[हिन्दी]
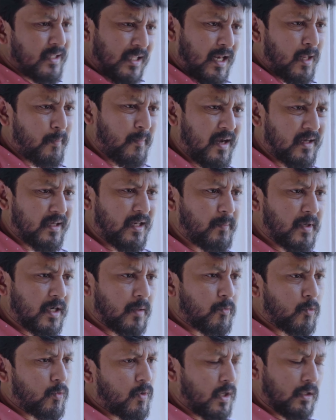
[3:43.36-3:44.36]
ये एग्रीमेंट में कौन
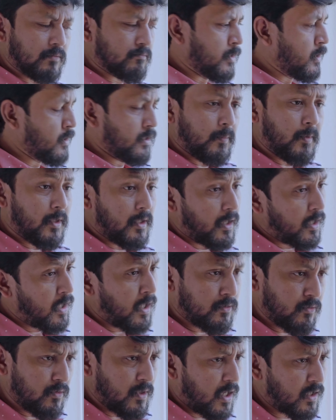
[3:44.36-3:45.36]
डालता है हर बात
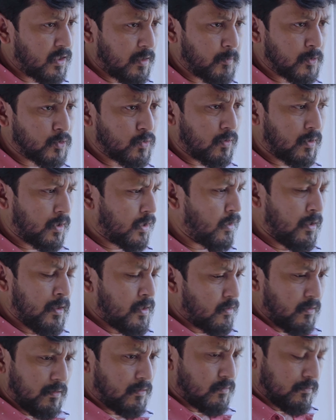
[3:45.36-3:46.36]
के लिए एग्रीमेंट मत बोलो
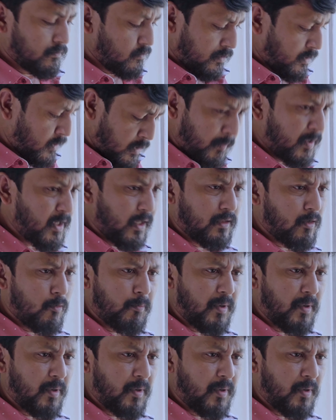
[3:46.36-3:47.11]
आ, ऐसा कुछ